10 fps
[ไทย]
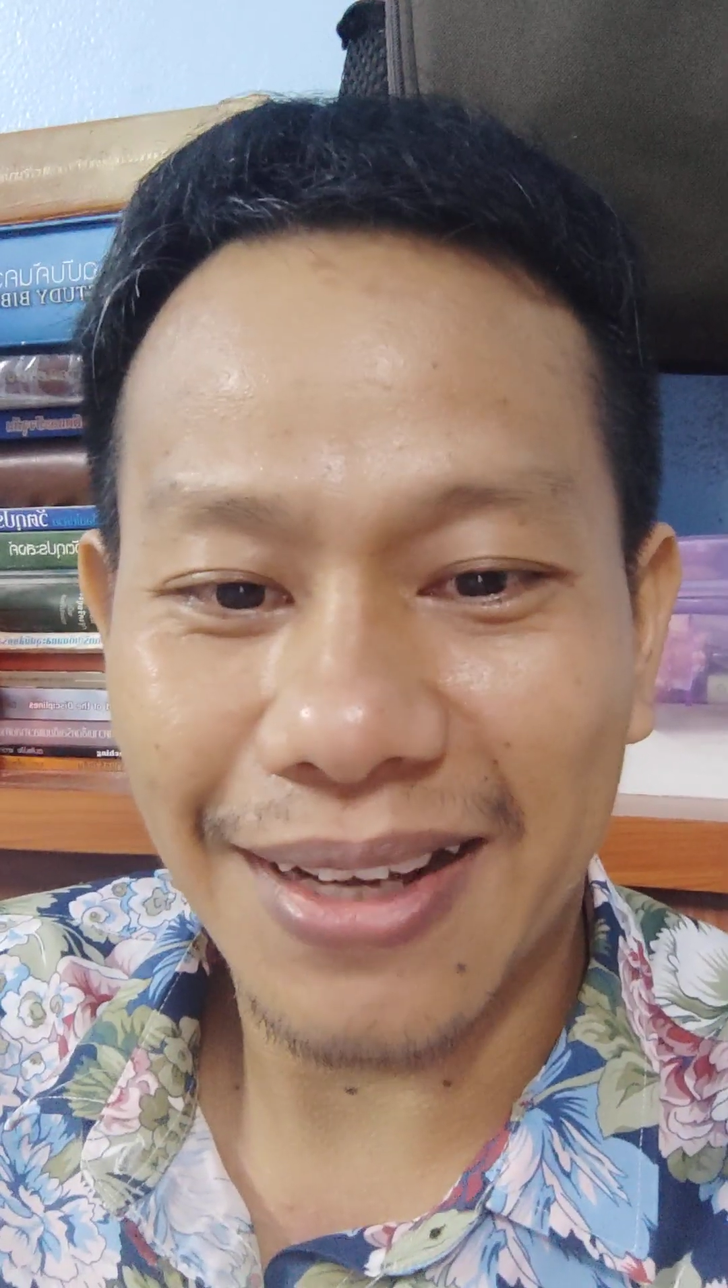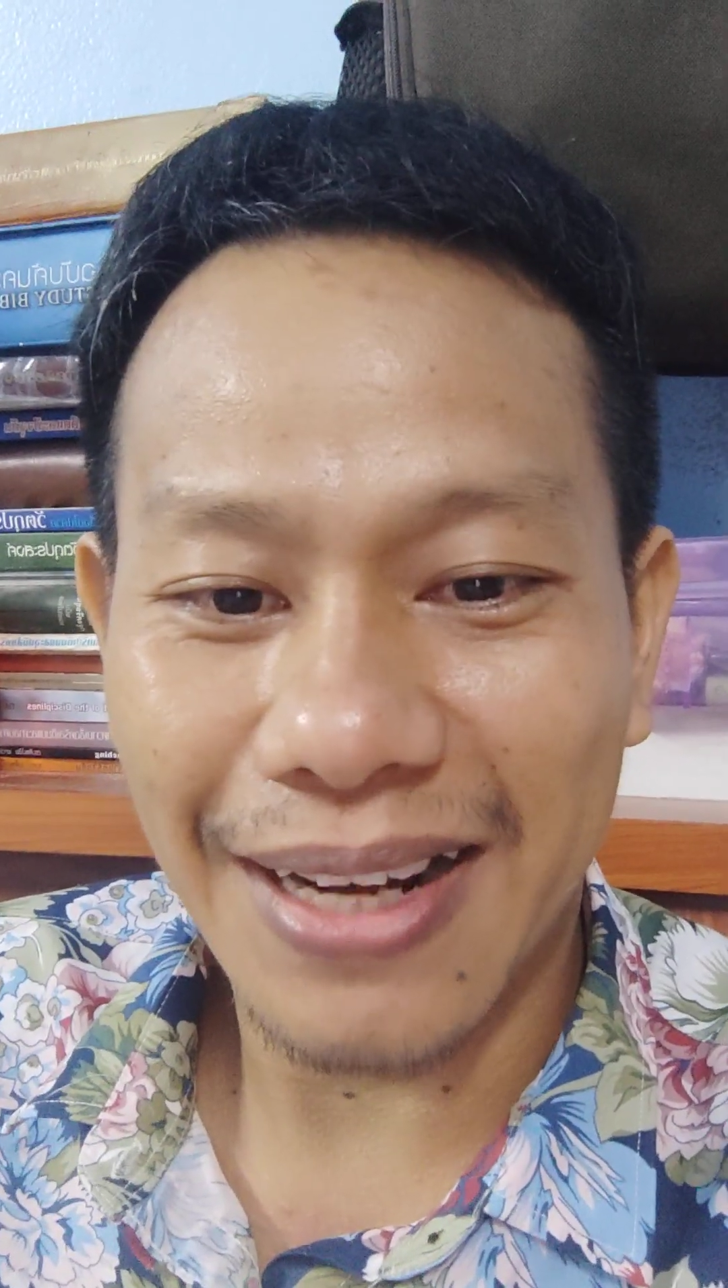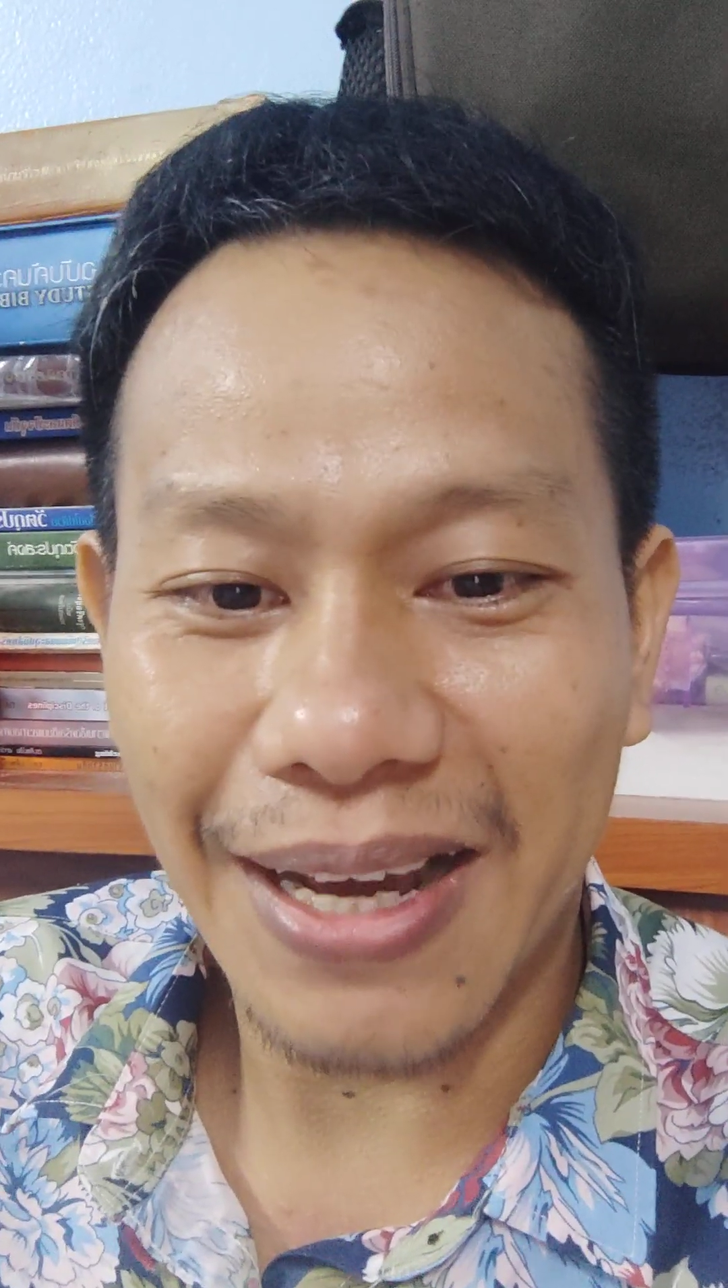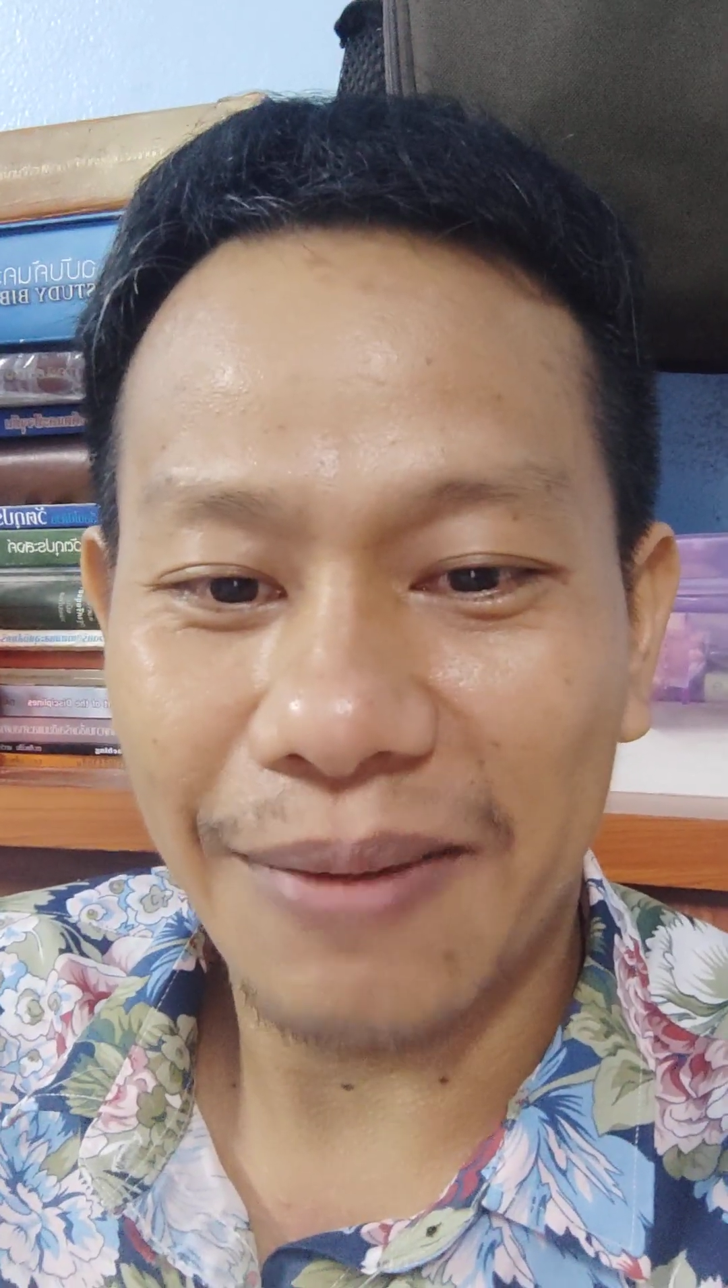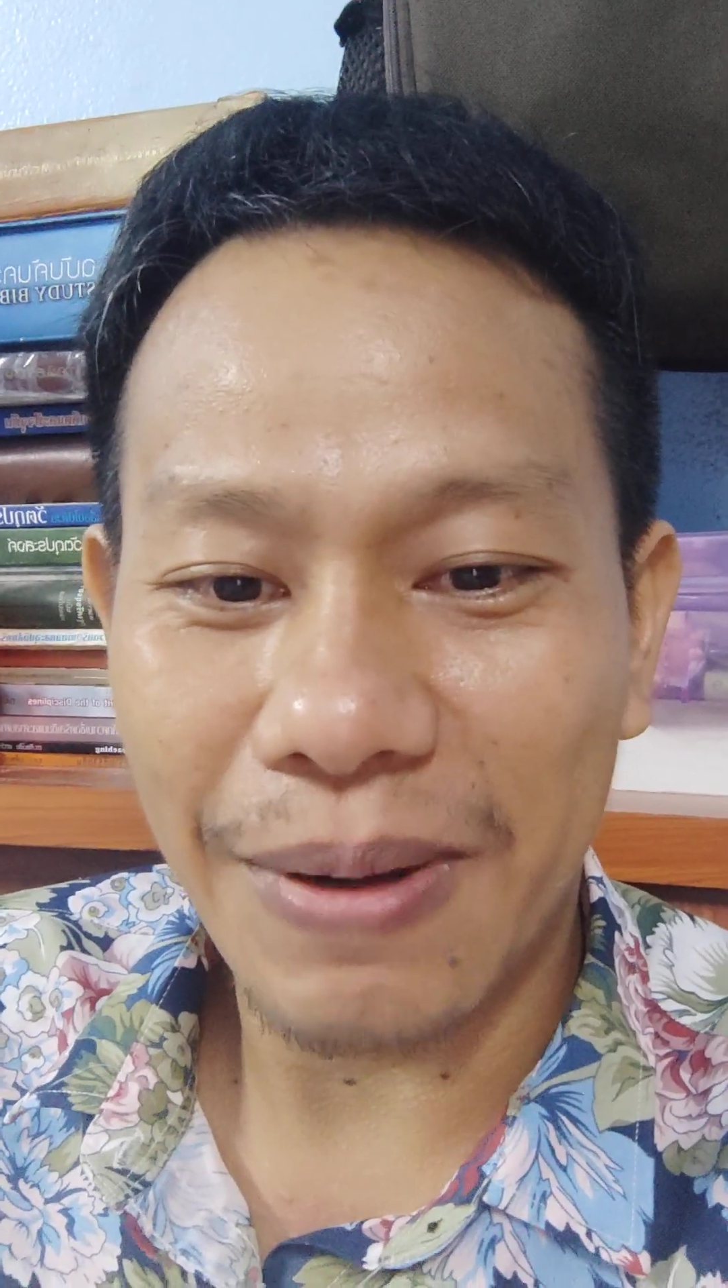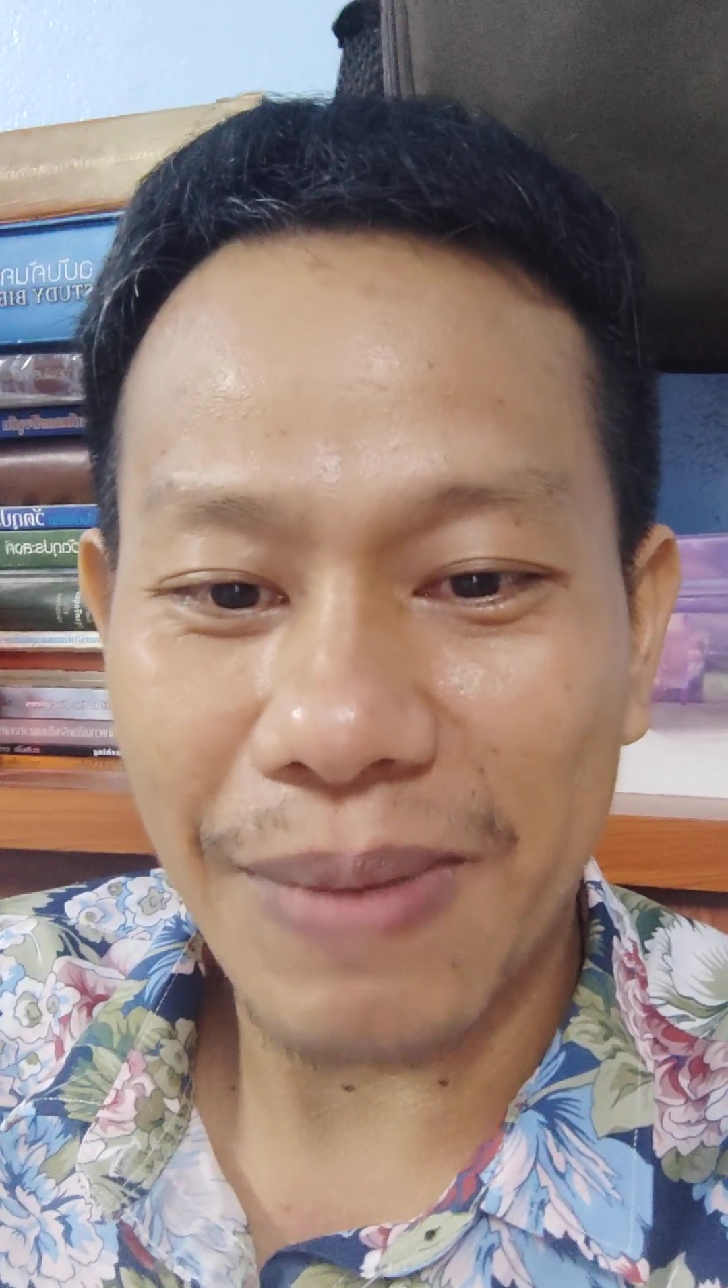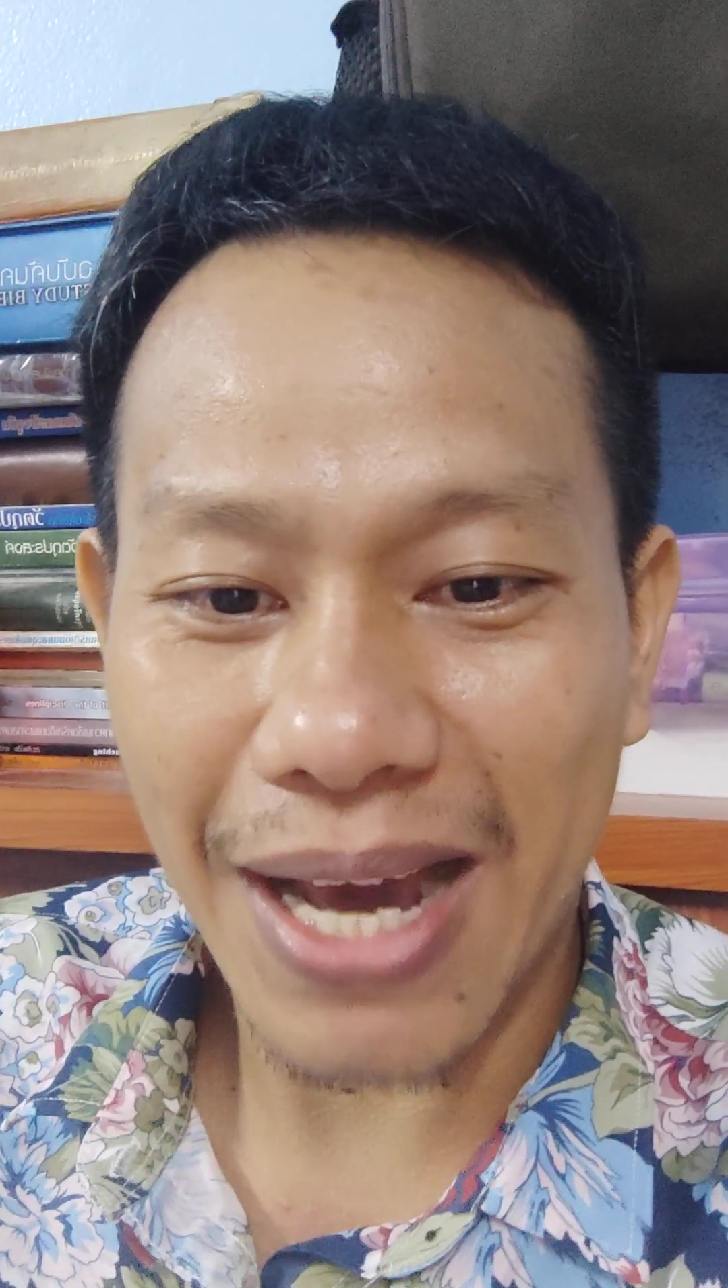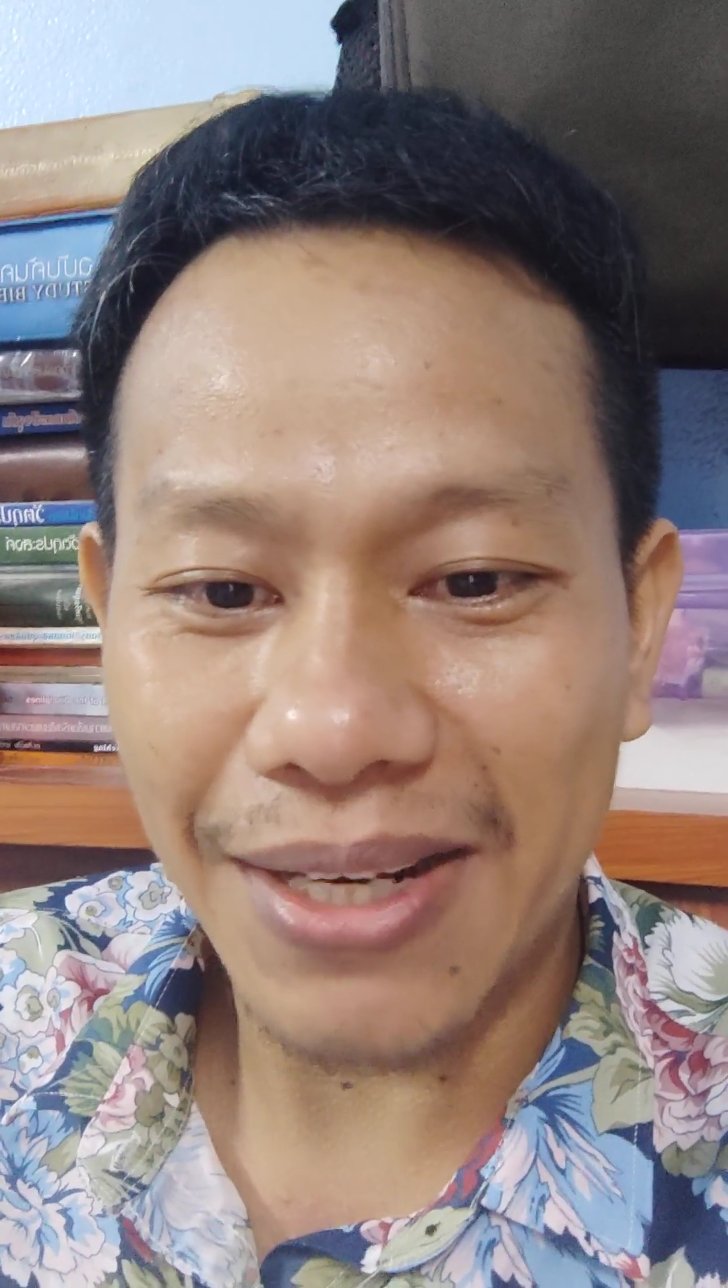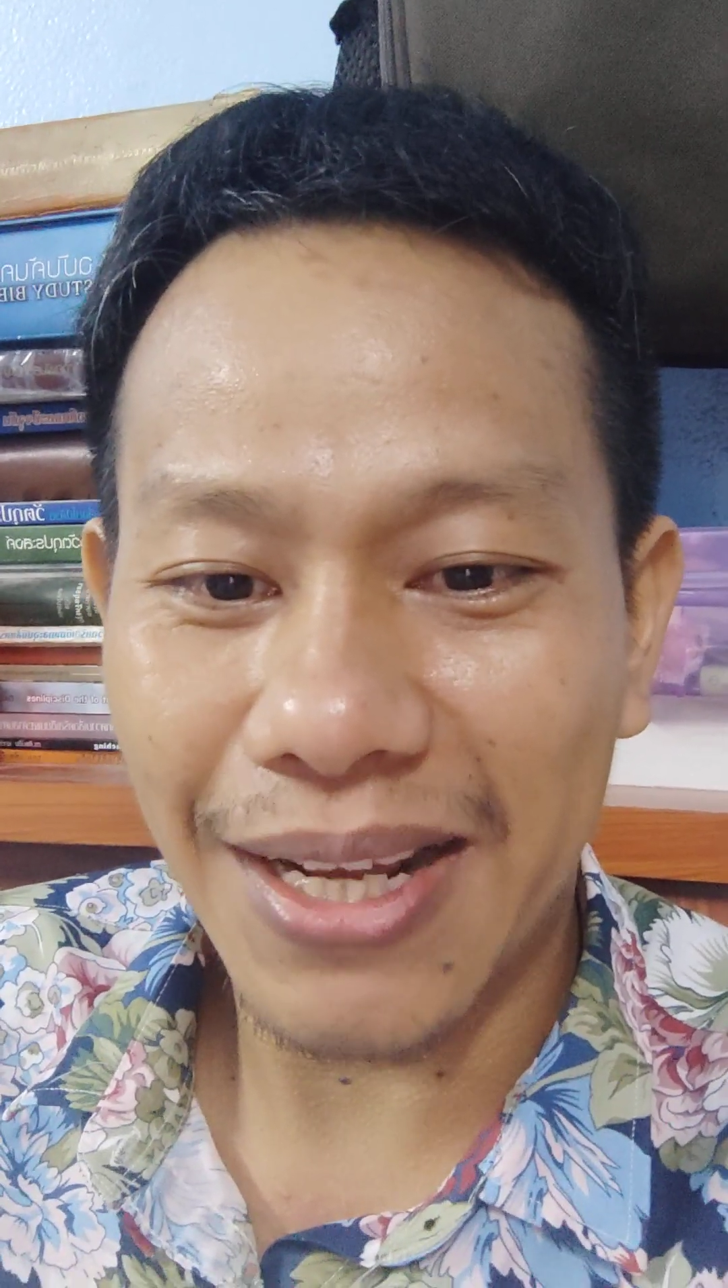อันน่ะ ประมาณ